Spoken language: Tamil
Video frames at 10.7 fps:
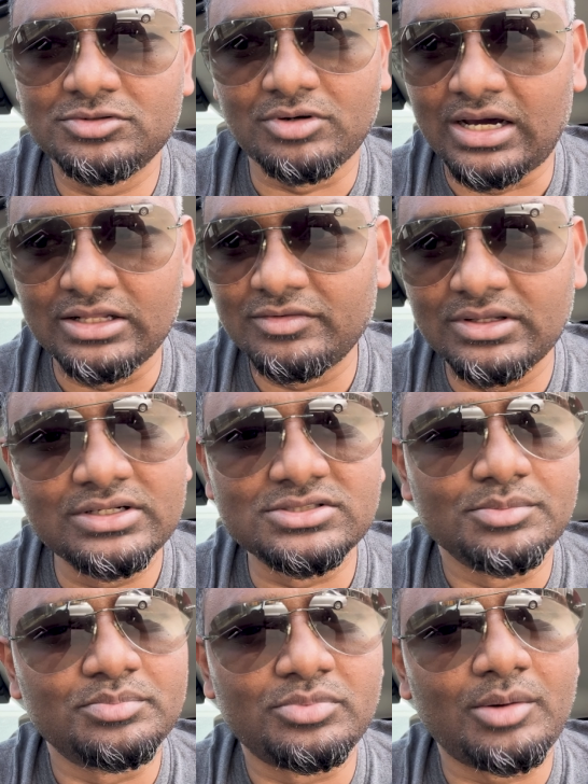ஸோ அது வந்து
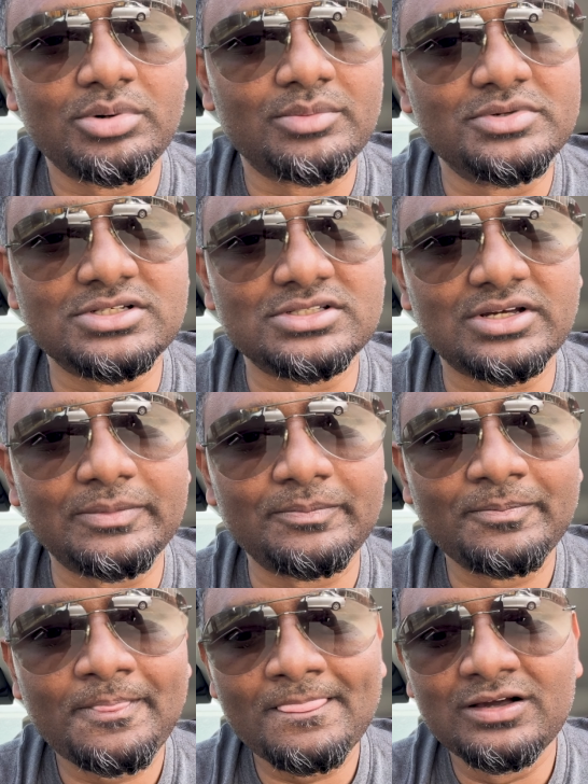இட்ஸ் அ ப்ராப்பர் பிஸ்னஸ் கை
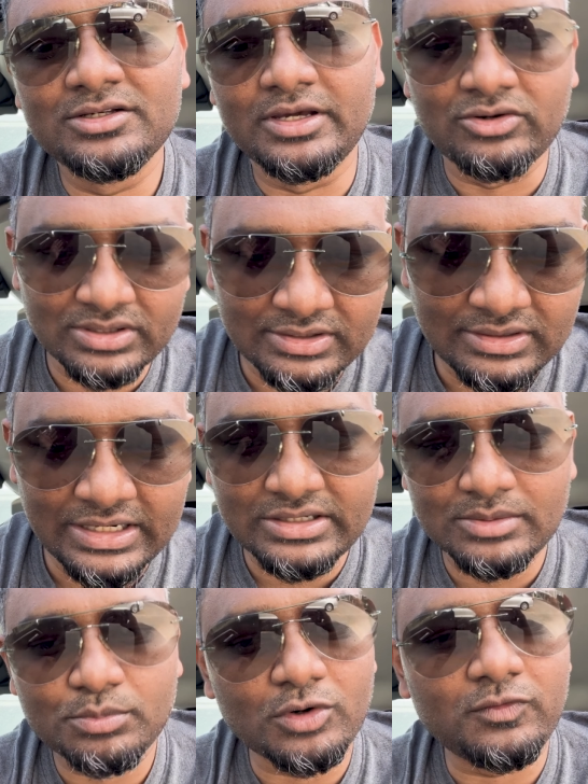என்னோட
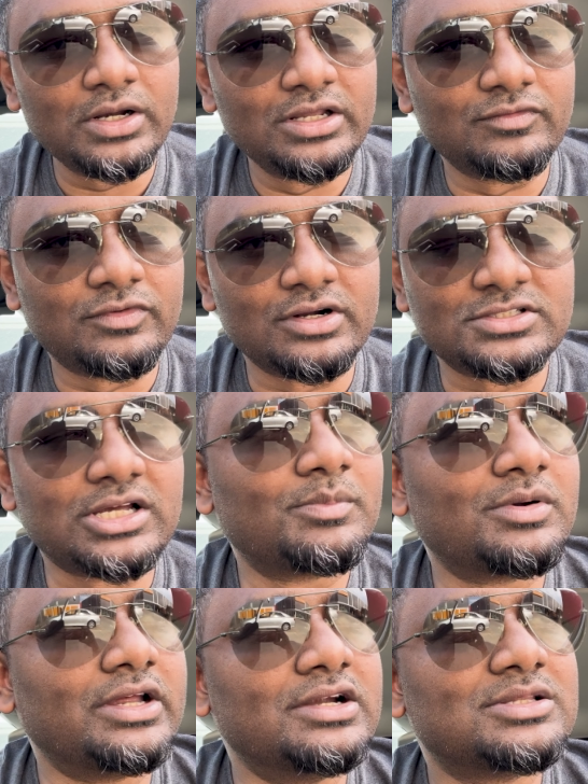லிங்க்டின் ப்ரொஃபைல் நீங்கள் ஃபார்
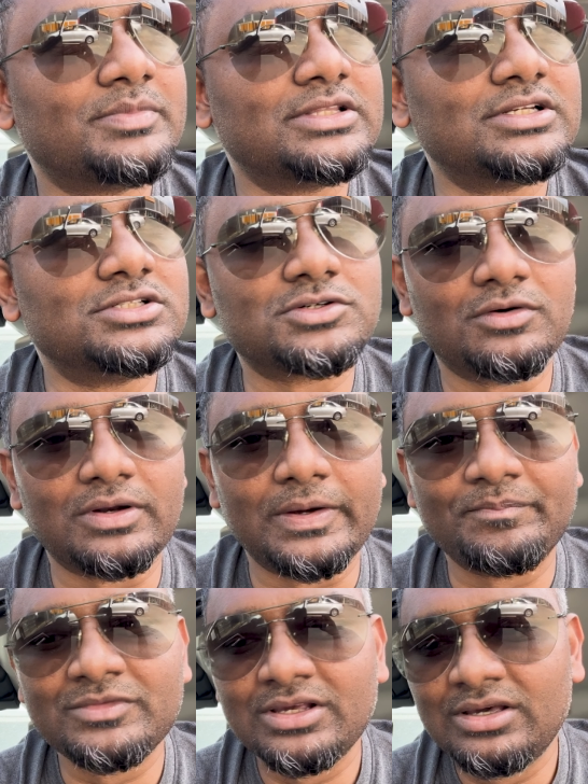எக்ஸாம்பிள் நீங்கள் எடுத்து பார்த்தீங்கன்னு வச்சுக்கோங்களேன்